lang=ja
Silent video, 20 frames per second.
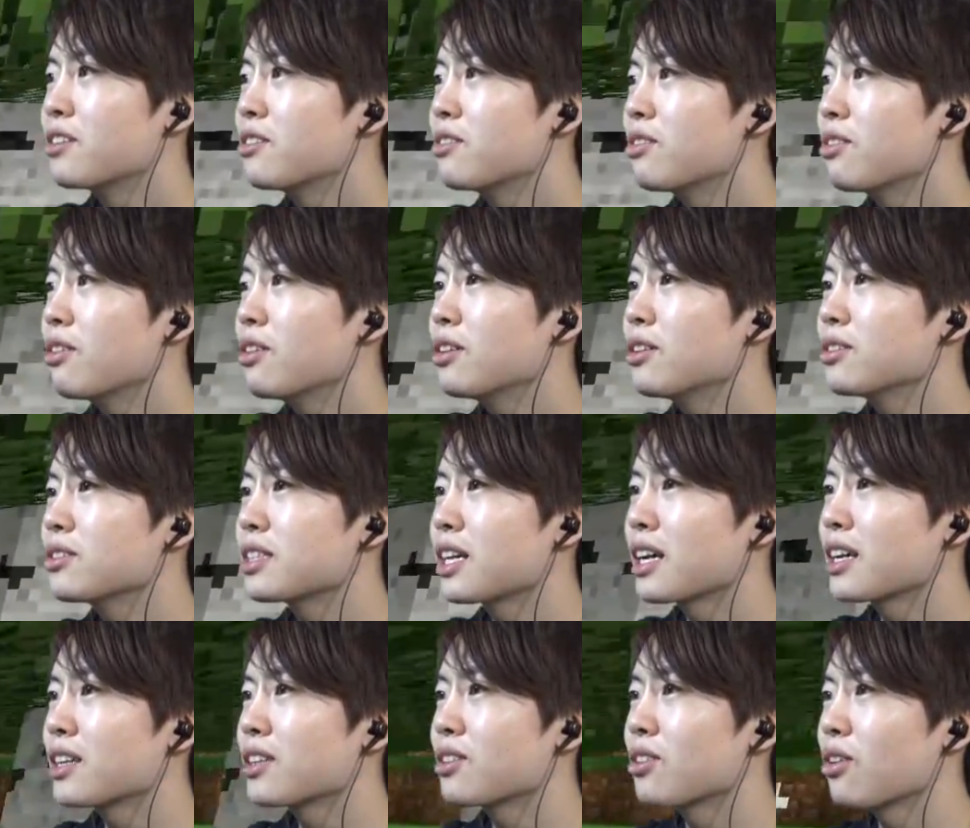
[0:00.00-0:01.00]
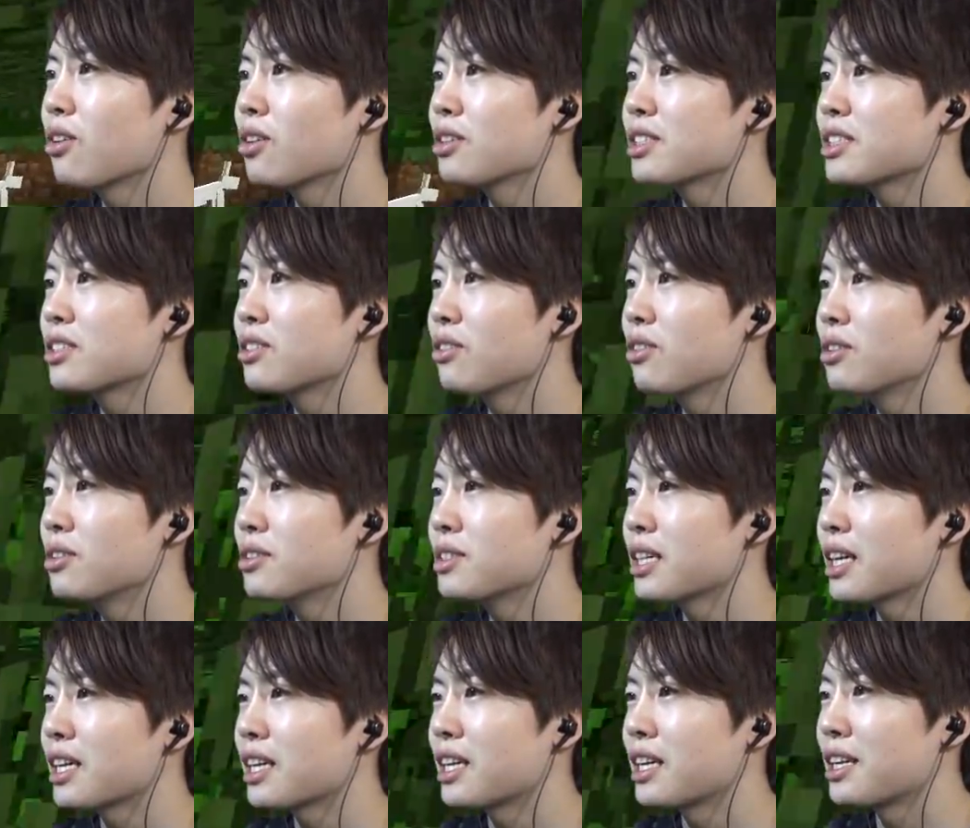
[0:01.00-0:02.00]
黒いウサギと白い
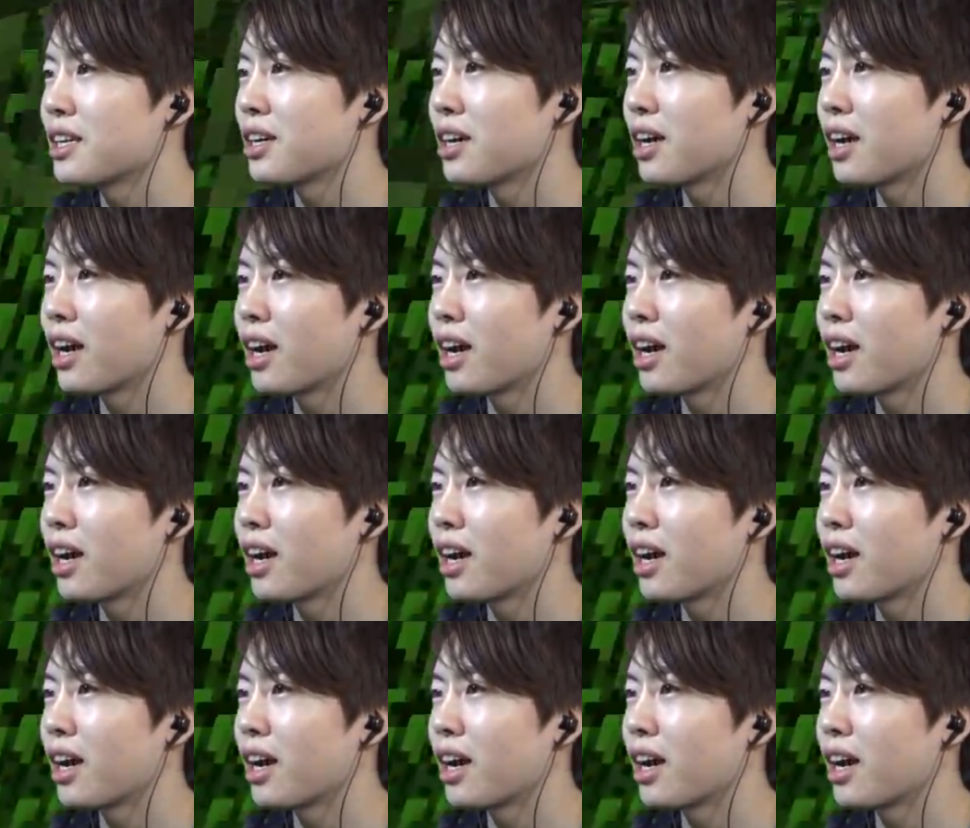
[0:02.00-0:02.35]
ウサギいる。